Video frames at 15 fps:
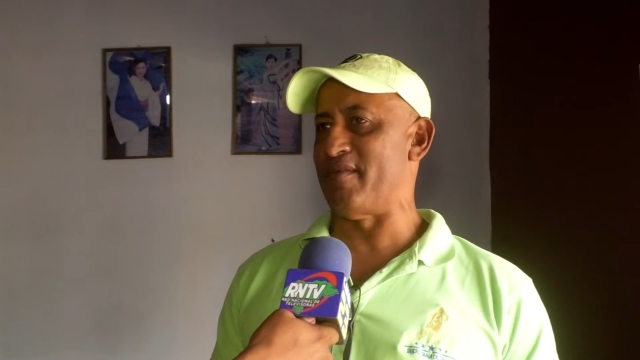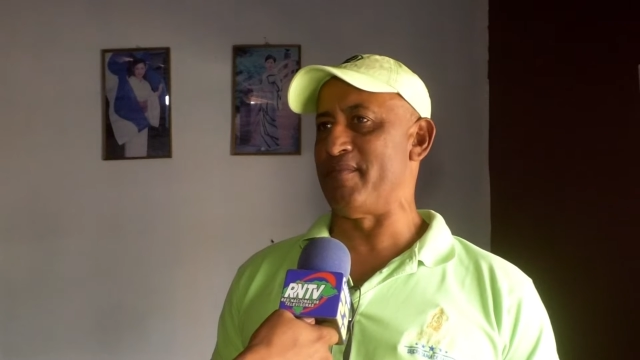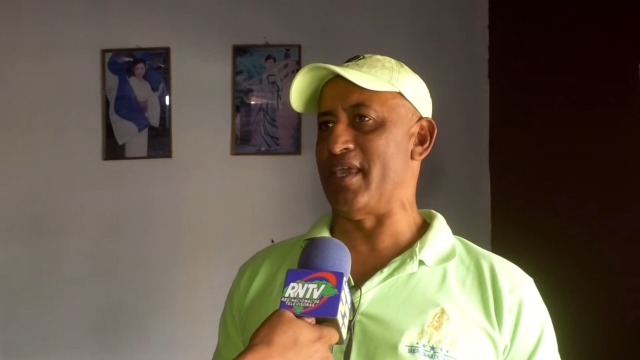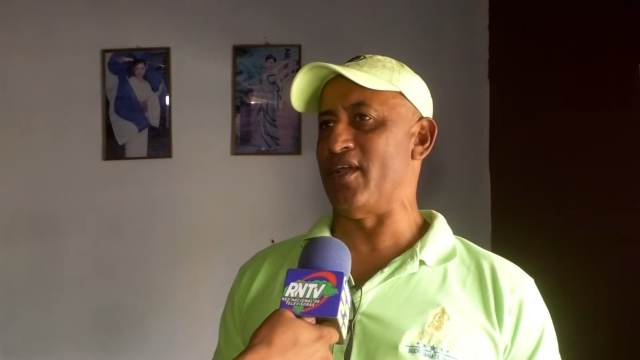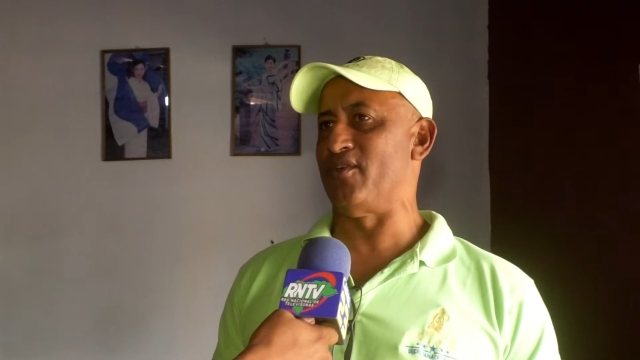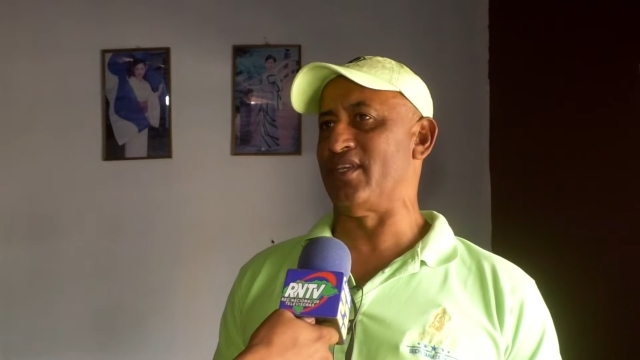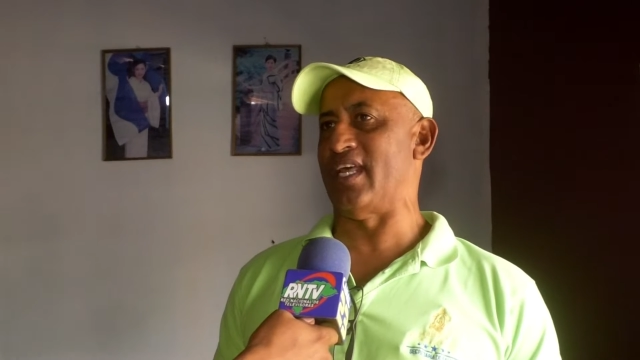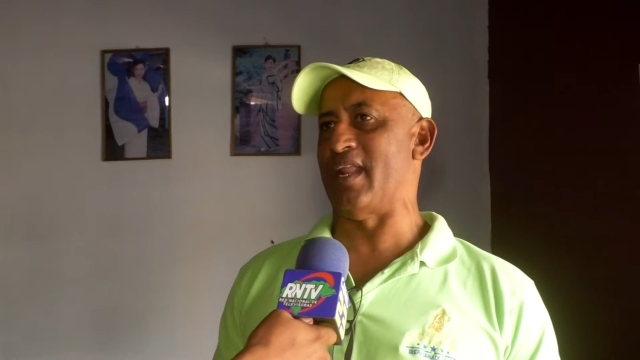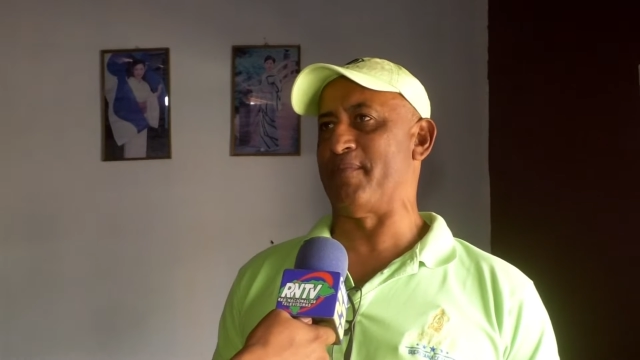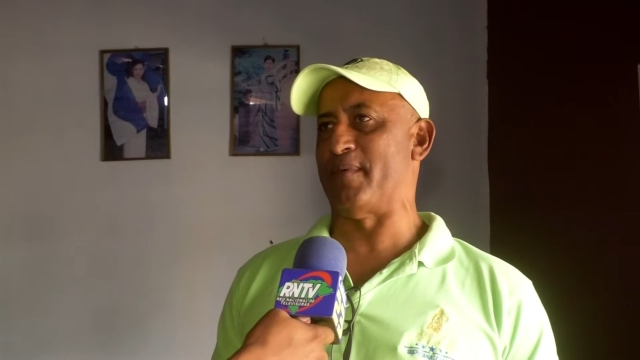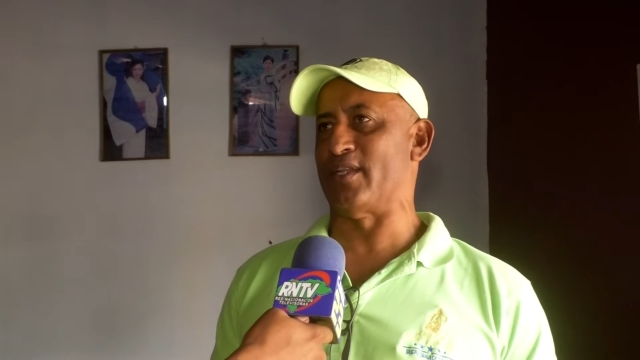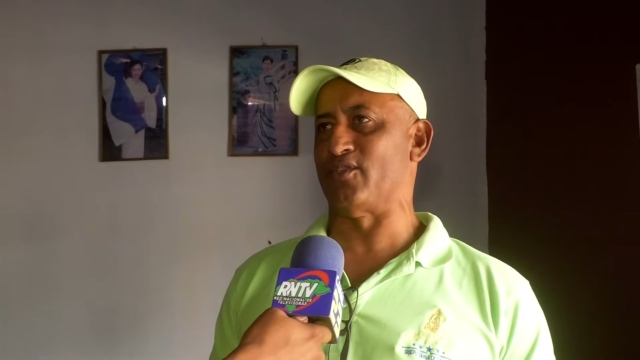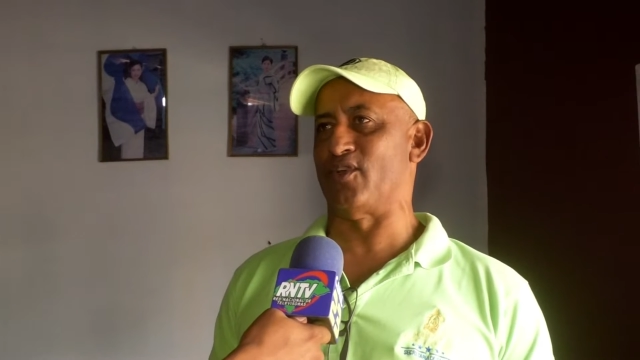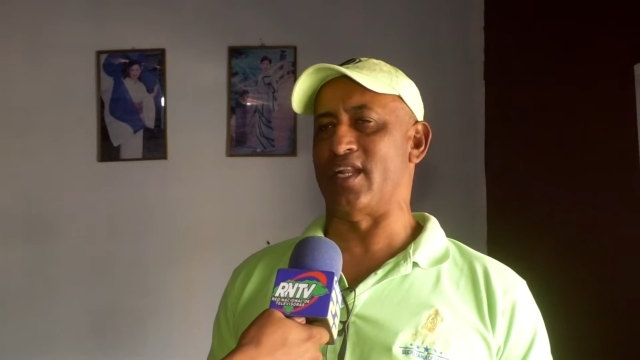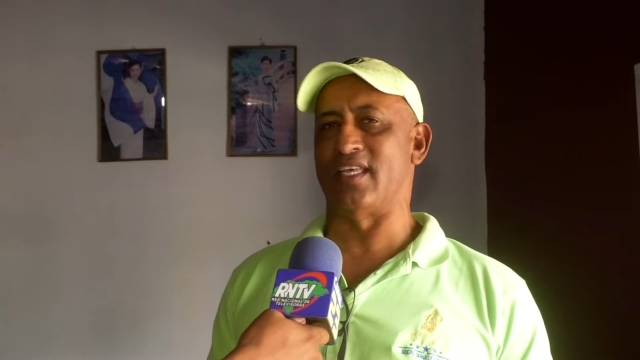amigos a las
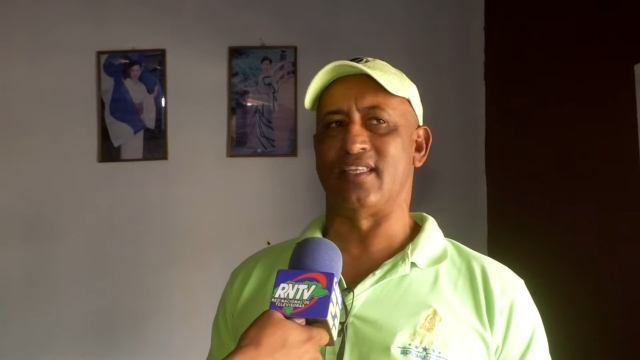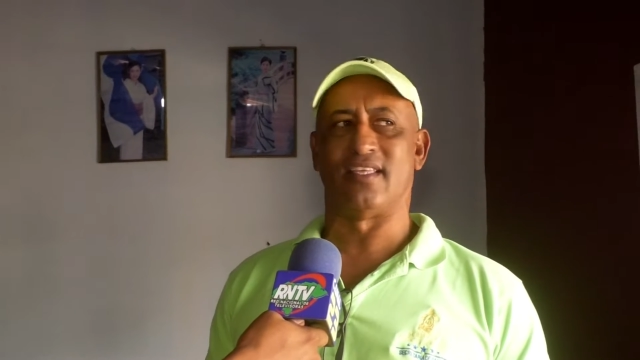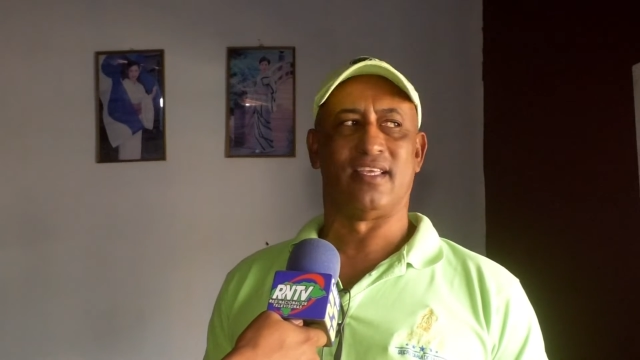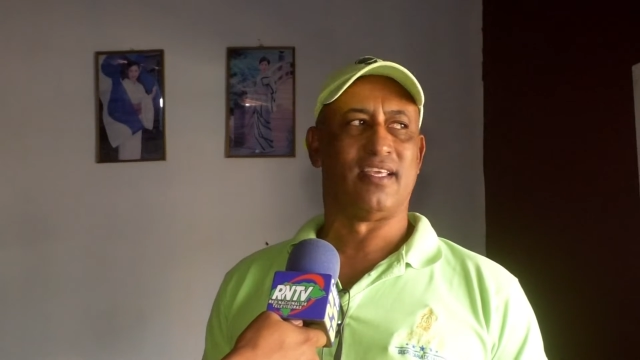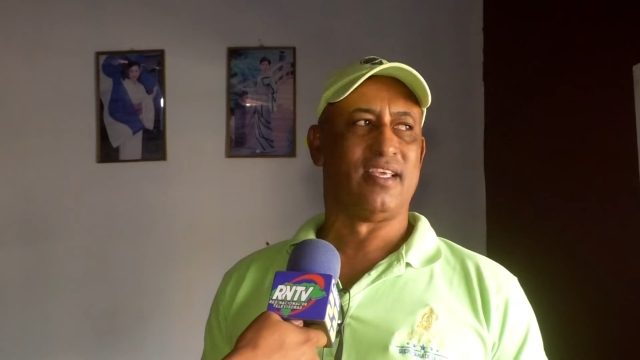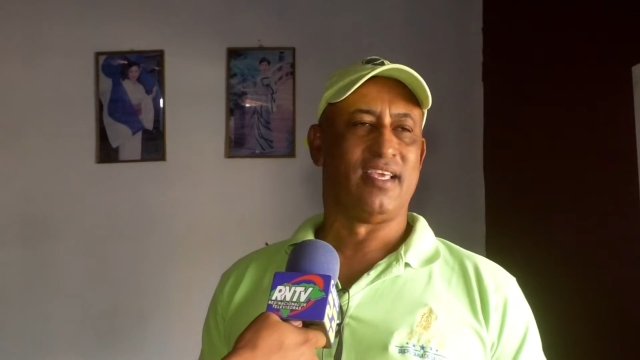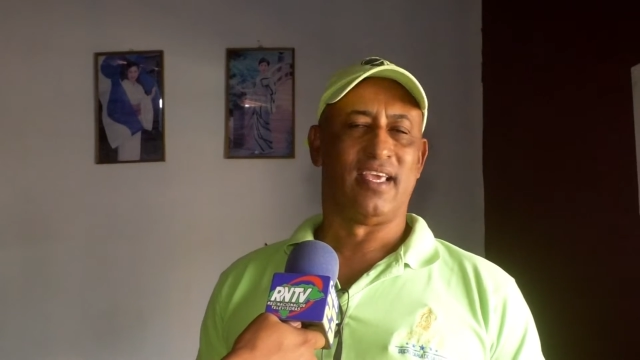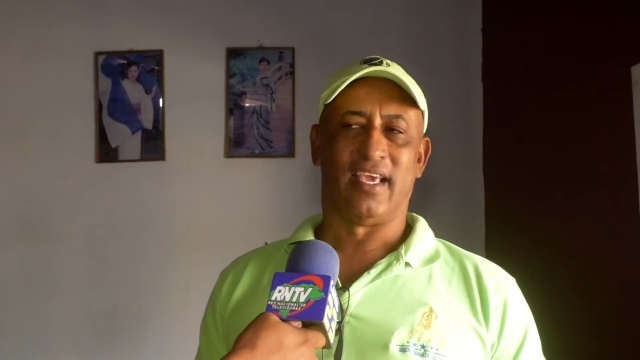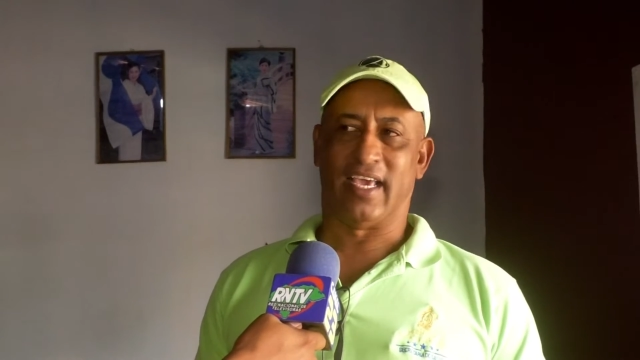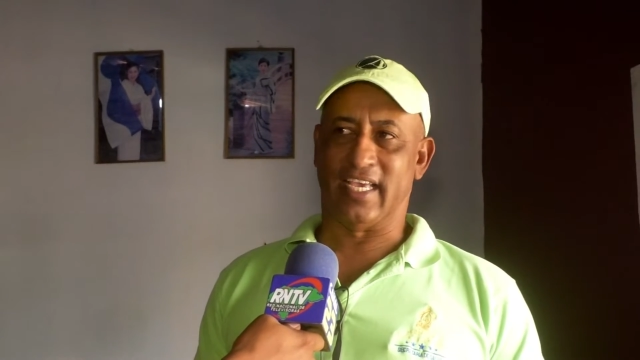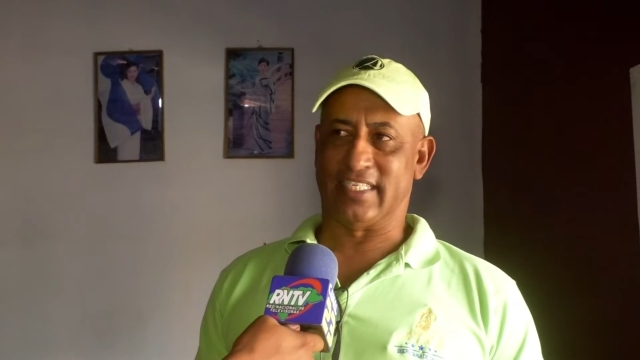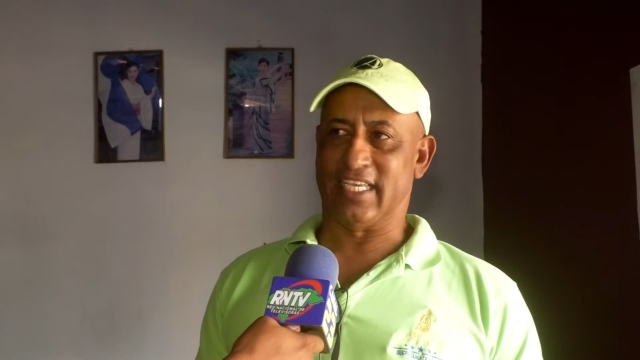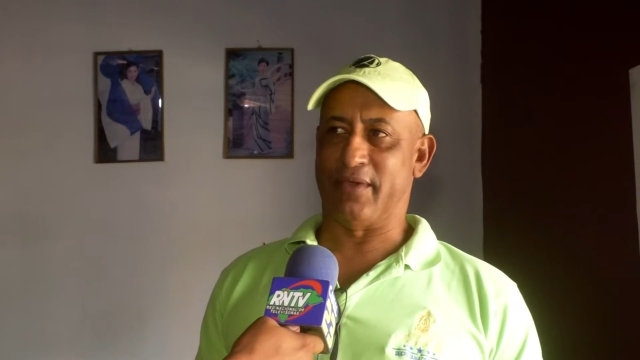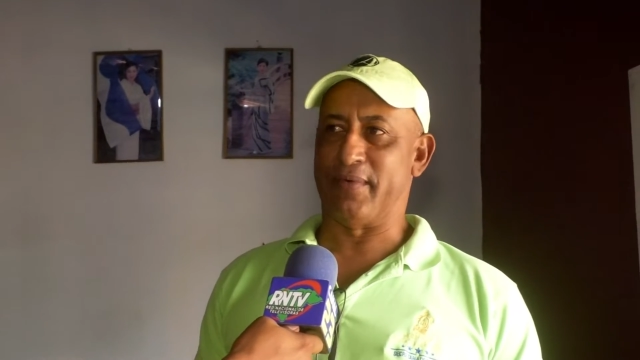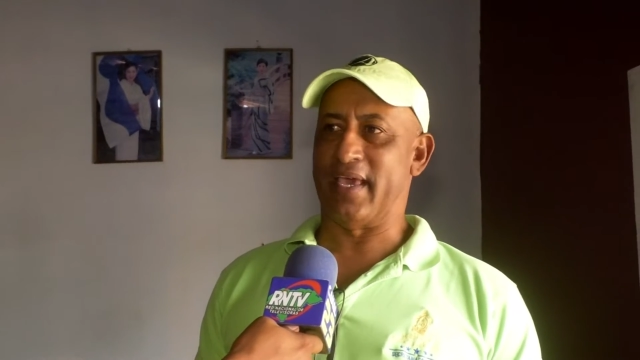personas
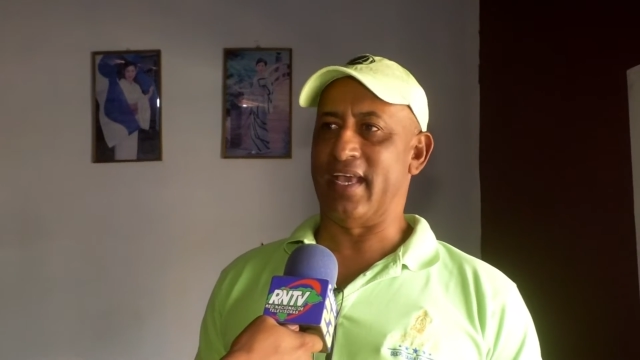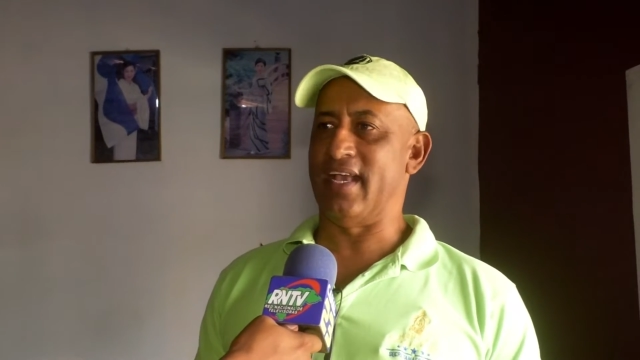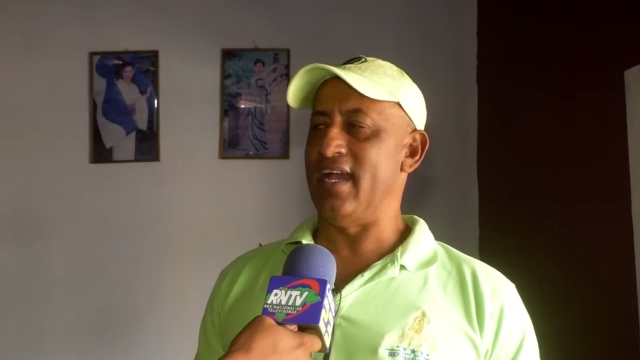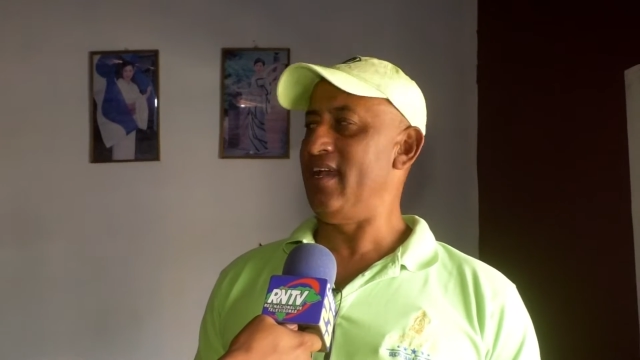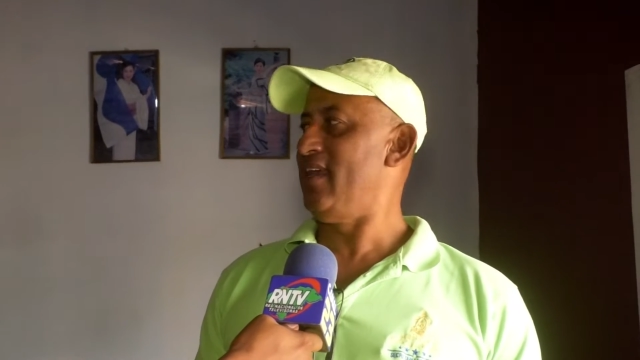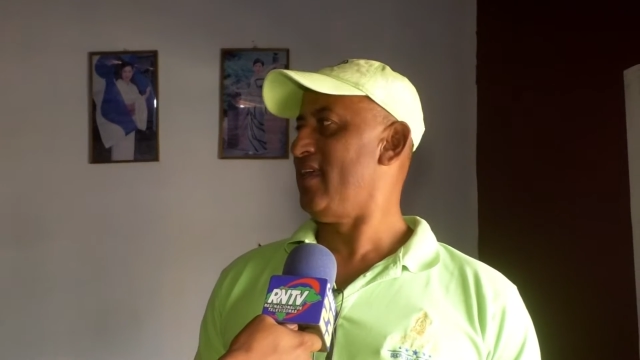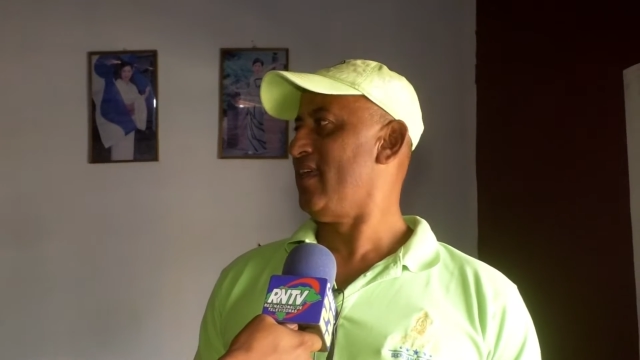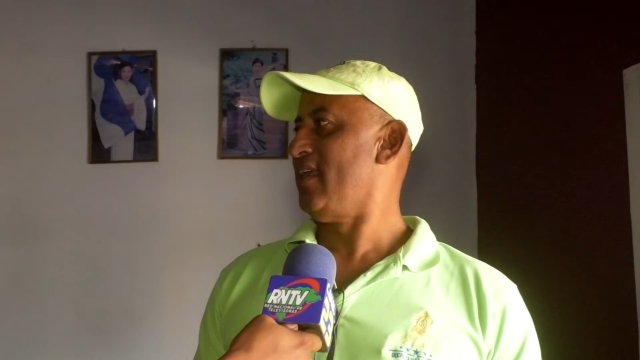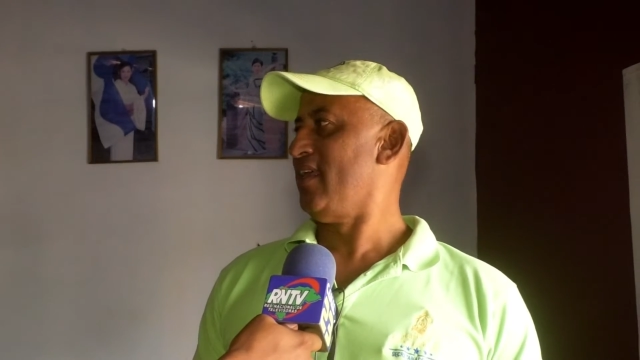que se vengan.